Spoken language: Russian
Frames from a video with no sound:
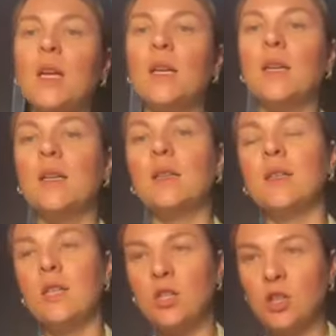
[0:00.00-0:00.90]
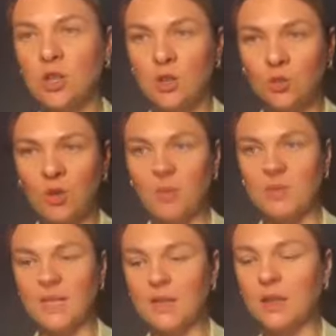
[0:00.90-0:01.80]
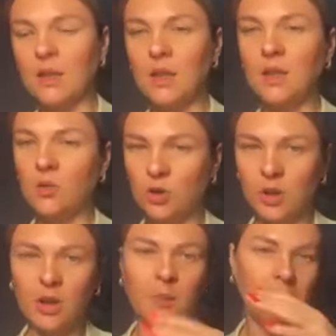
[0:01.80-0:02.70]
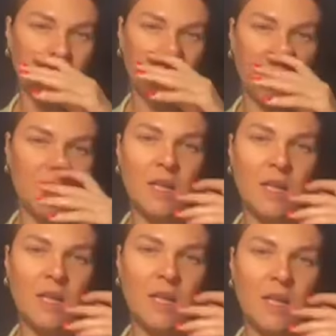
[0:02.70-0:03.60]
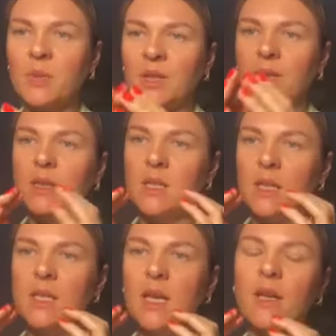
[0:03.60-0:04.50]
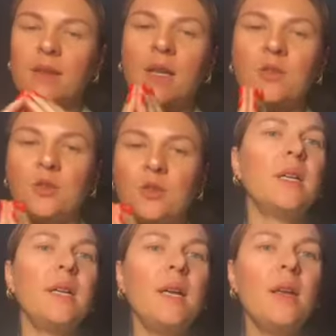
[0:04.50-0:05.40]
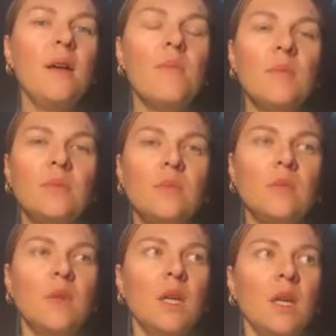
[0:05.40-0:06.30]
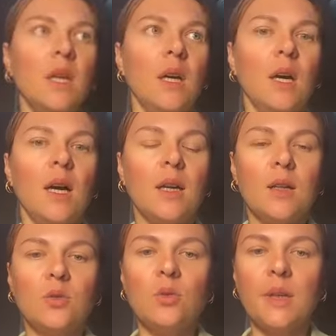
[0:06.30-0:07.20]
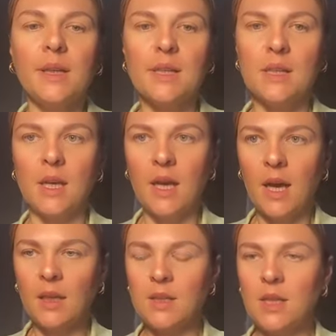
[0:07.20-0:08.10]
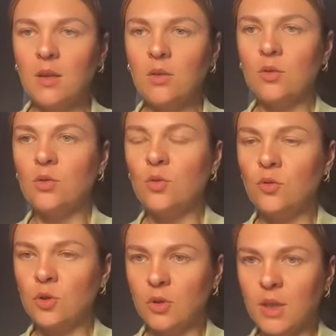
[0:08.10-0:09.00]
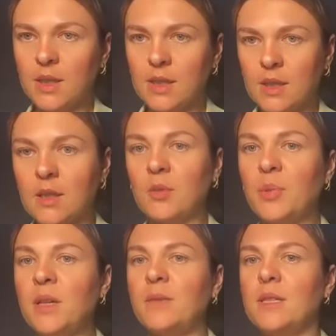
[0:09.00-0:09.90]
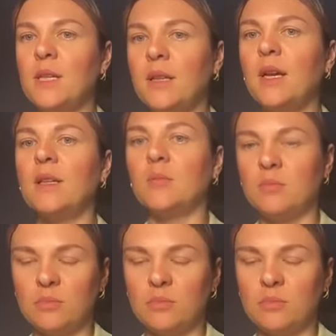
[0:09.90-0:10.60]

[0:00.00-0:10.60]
А, конечно же, строим обязательно, это тоже рекомендация, это не рассматривается отдельно, да, то есть коллеги, а, которые соляр делают, ну вот, как я сказала, первый день, да, там,